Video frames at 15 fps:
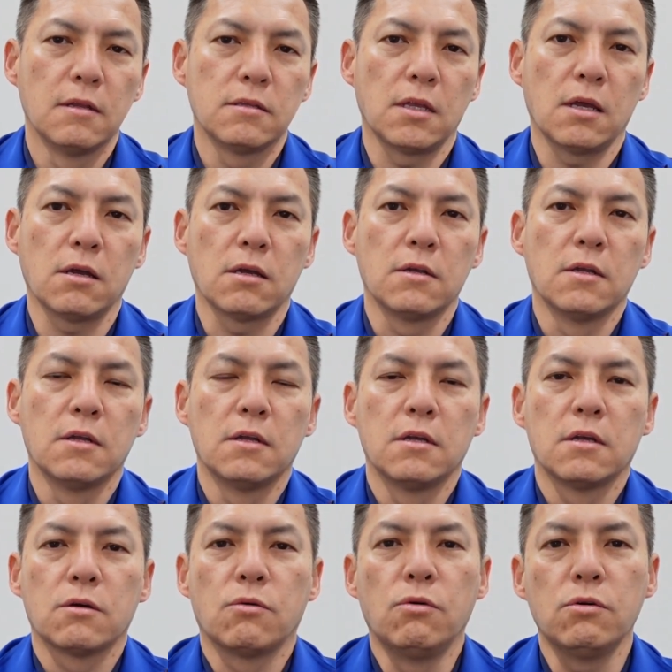で
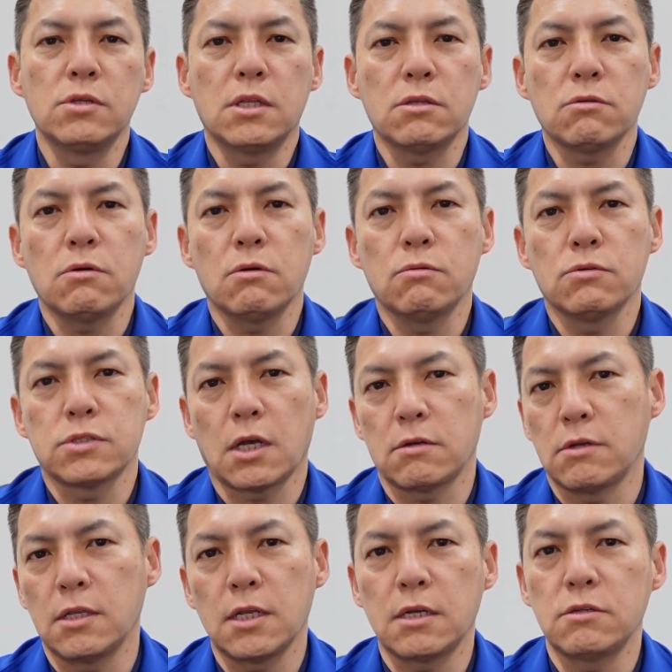こういったところをこう
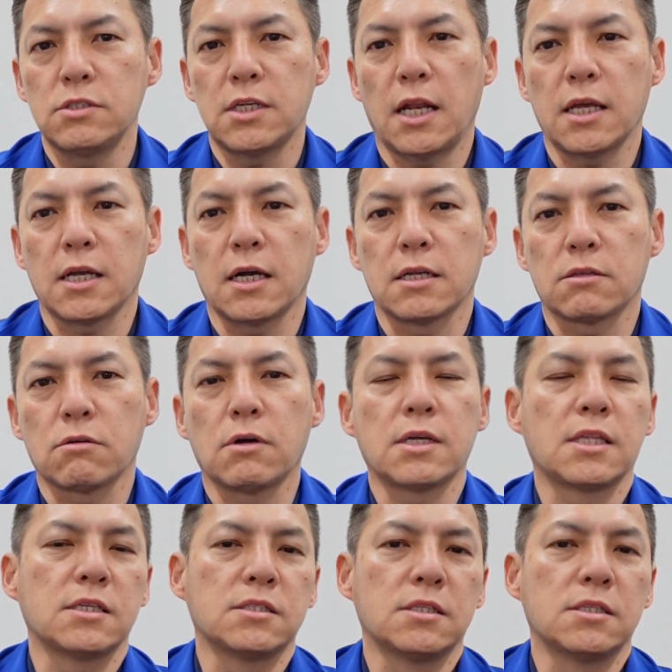削減できるんじゃないかとかで